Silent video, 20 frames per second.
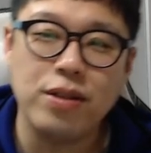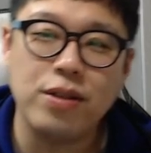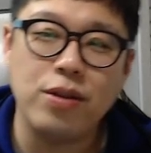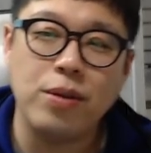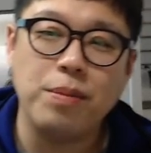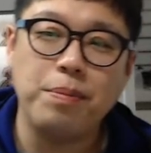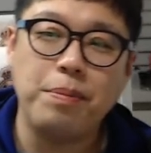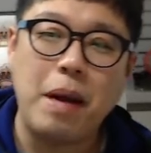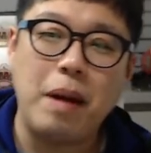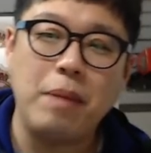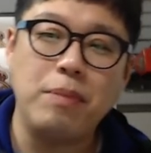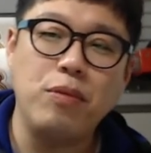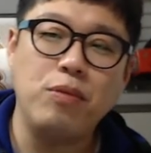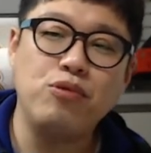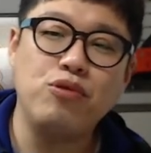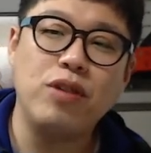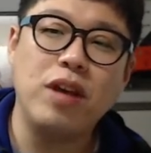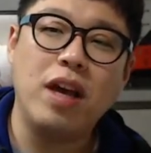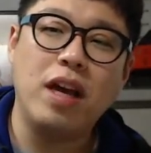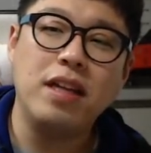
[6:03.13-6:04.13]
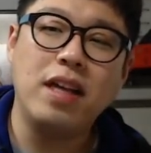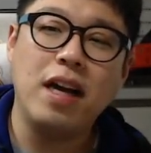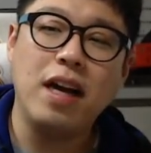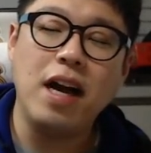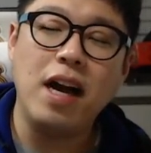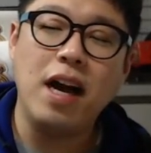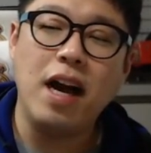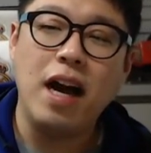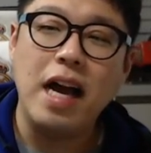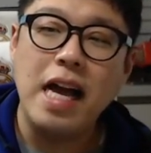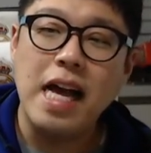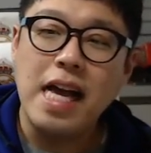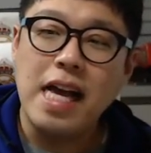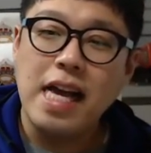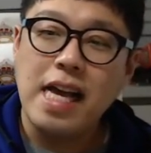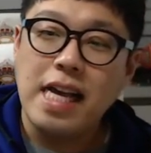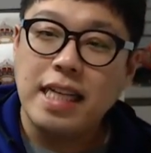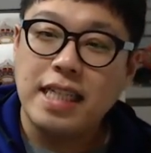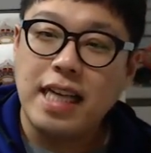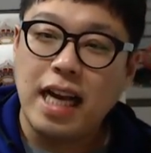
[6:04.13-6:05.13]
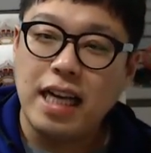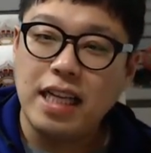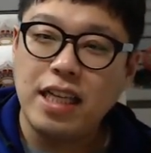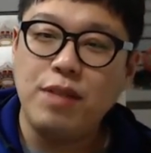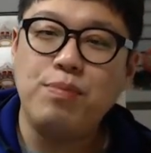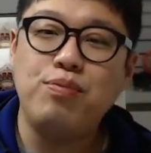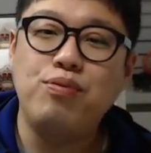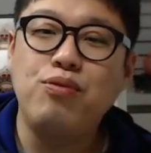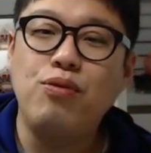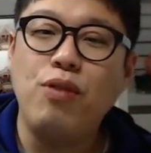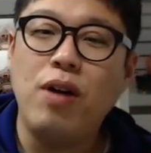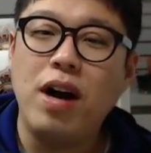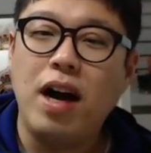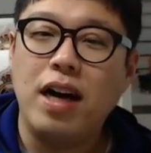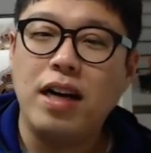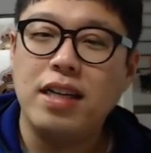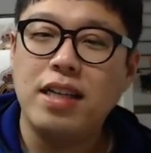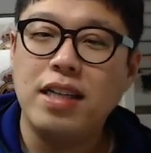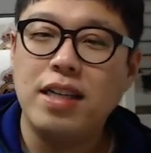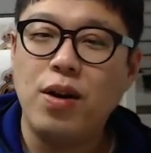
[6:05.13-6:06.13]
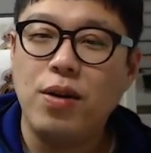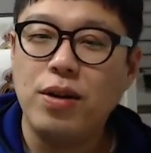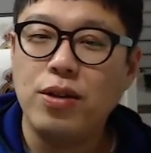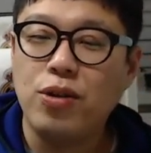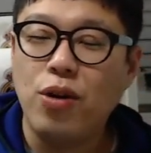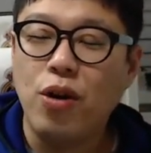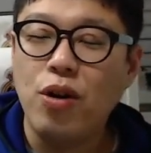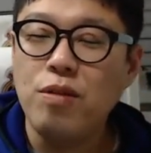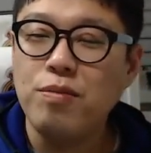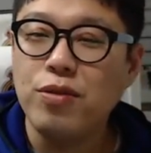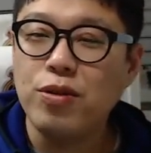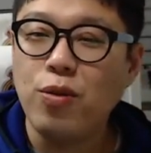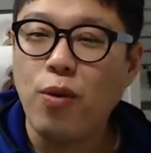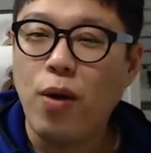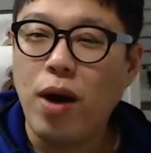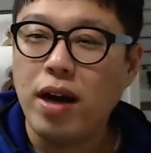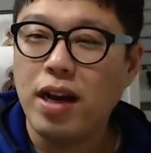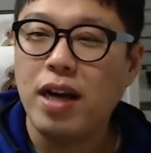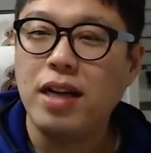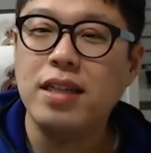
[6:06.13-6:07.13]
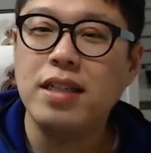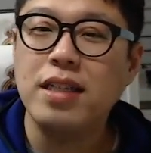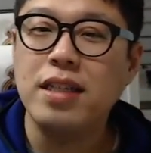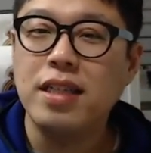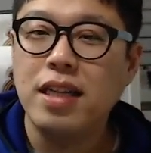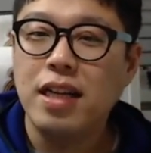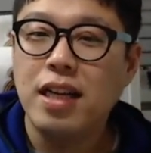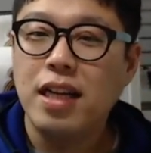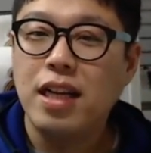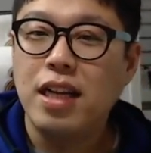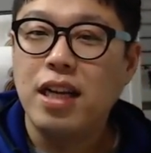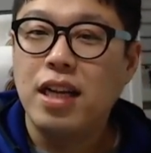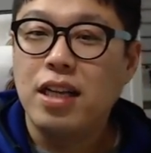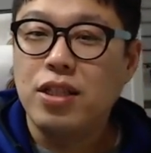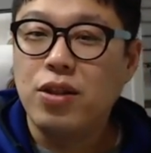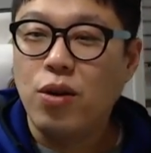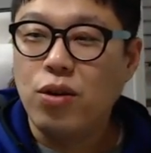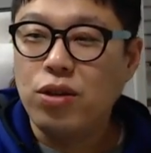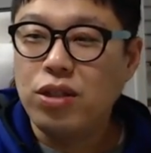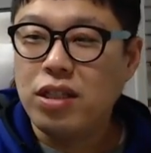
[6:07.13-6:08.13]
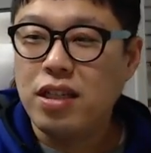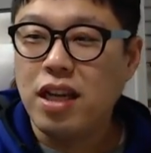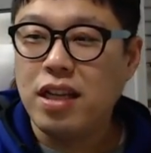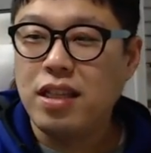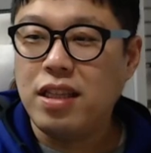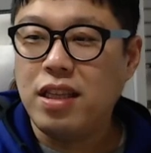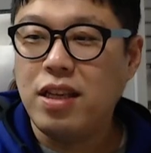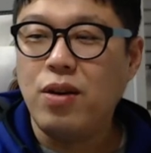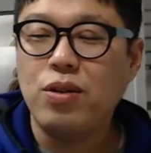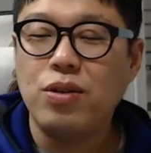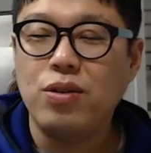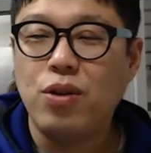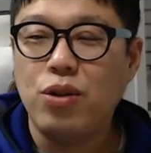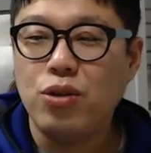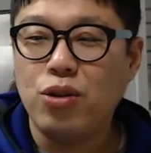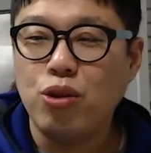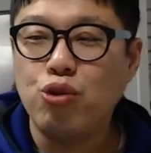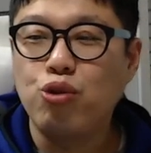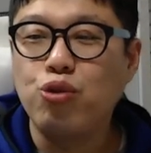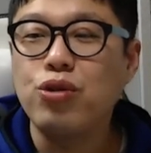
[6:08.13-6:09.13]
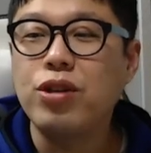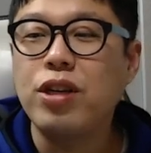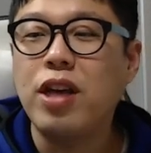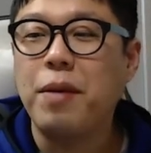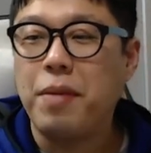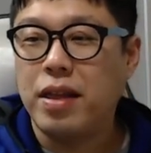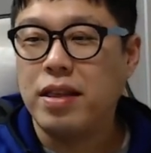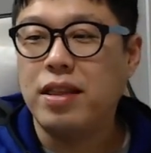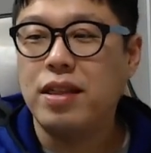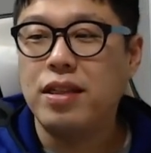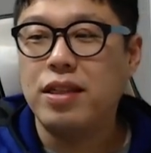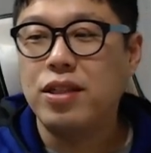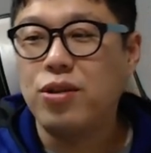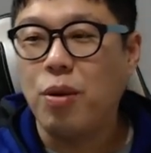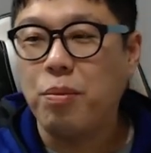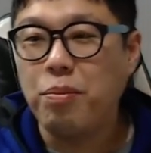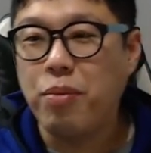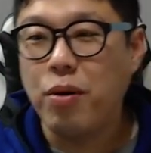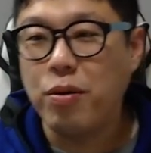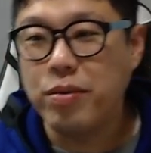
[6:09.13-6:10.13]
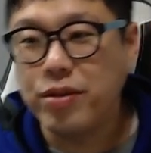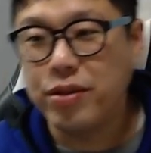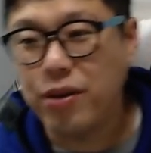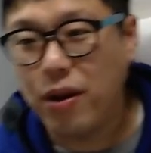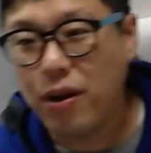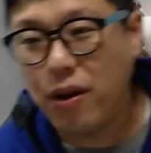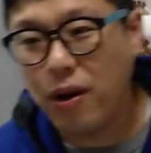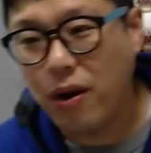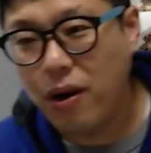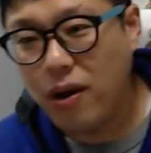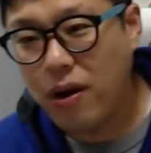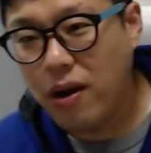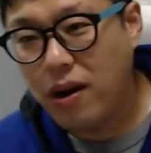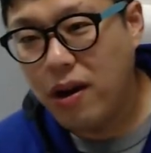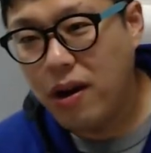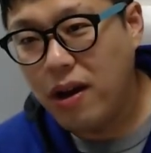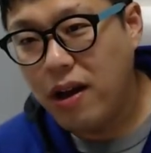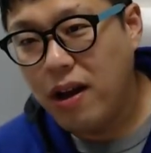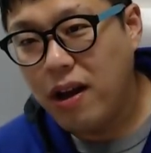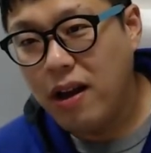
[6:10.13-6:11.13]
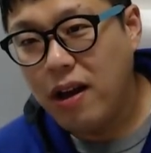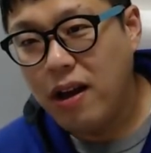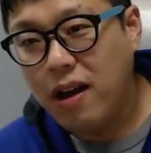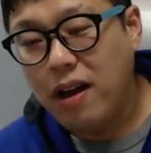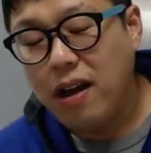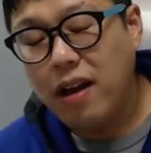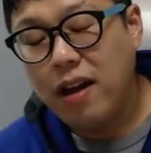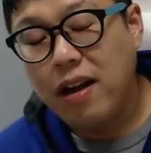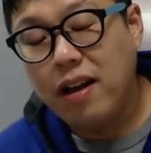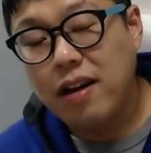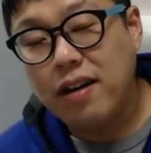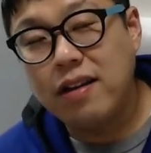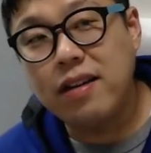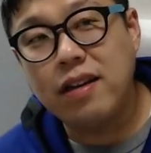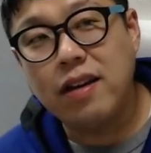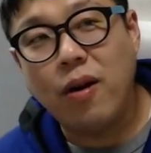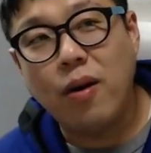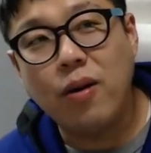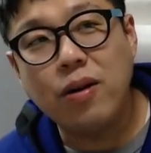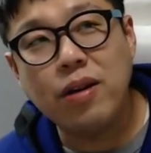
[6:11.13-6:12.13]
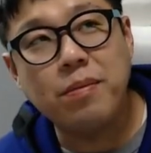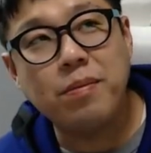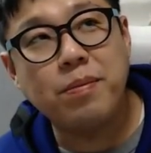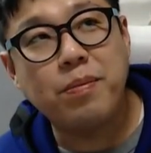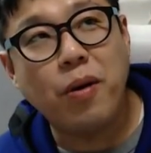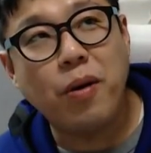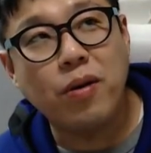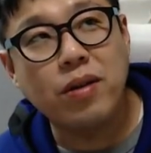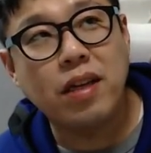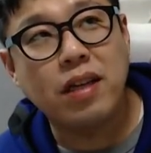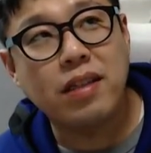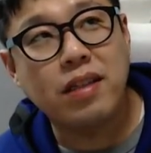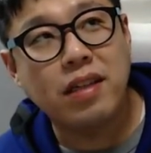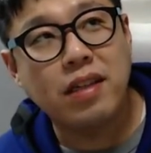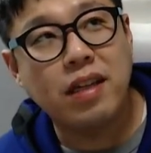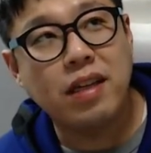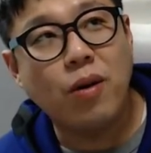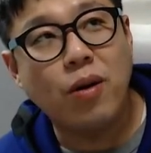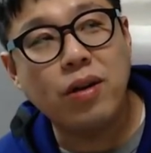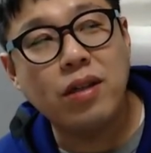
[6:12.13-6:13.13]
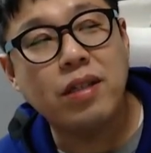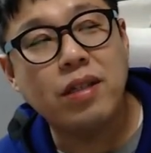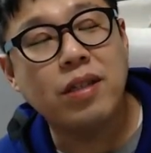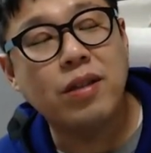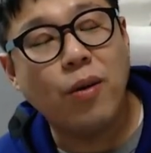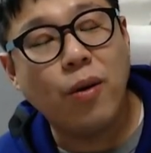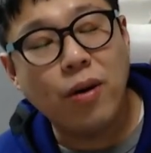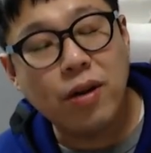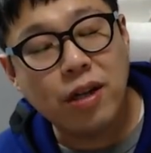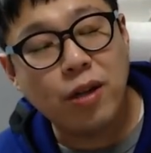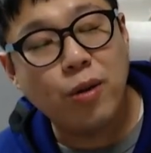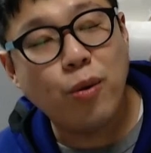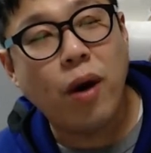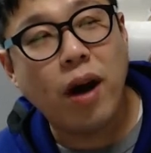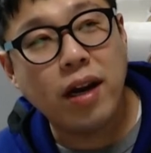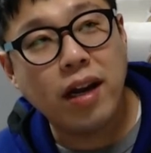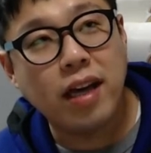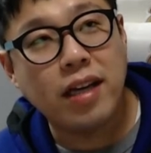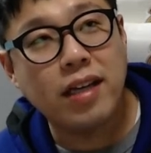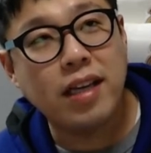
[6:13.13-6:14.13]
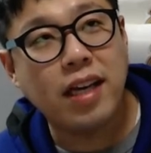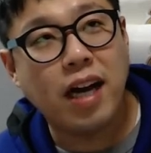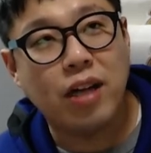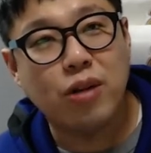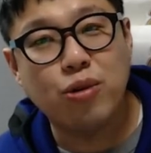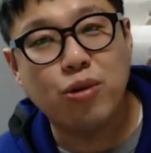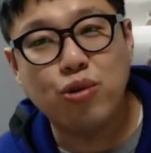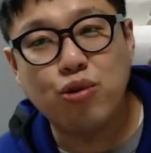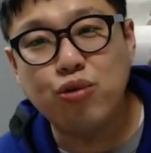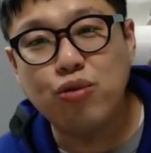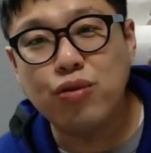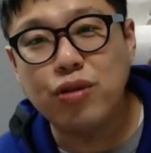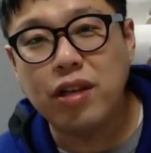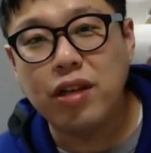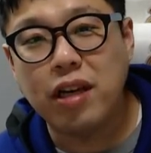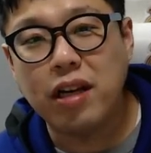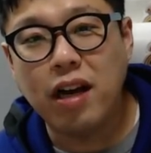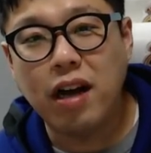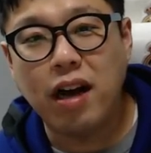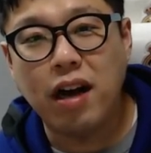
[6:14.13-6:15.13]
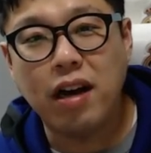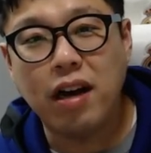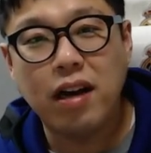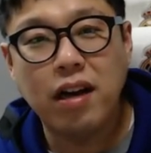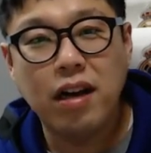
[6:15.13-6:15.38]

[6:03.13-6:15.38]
정, 방법 중에 하나가 자기 부하, 그러니까 젊은 화랑을 적진에 뛰어들어서 죽게 만드는 전법을 써요. 그러니까 어린 병사들이 어른 어린 화랑이 가서 죽으니까